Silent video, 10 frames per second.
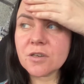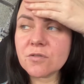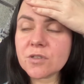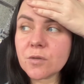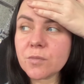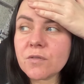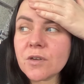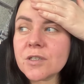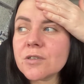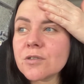Я вот так
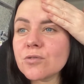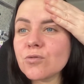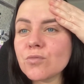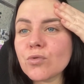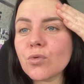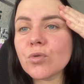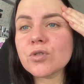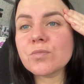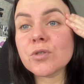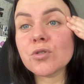проводила, думаю,
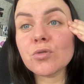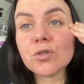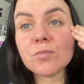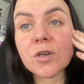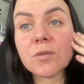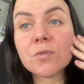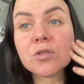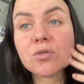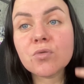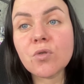господи, что с моим
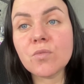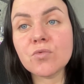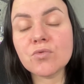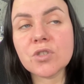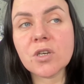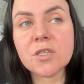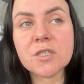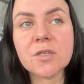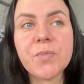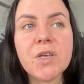лицом?
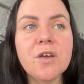Ужасно.